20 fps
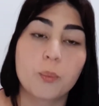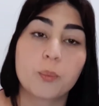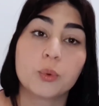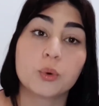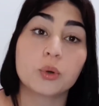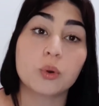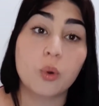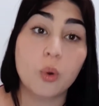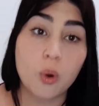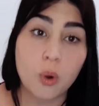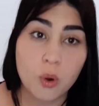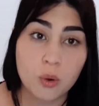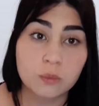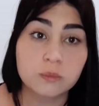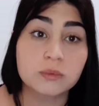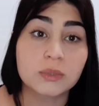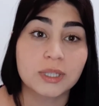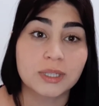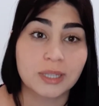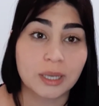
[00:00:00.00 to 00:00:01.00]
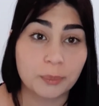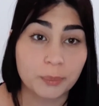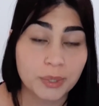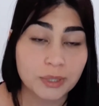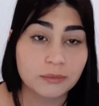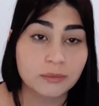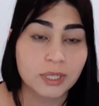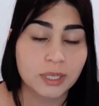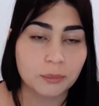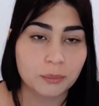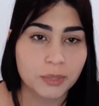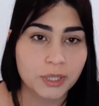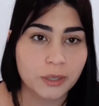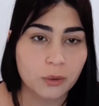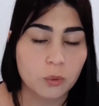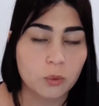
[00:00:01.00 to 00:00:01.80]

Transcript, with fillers: por conta da pandemia,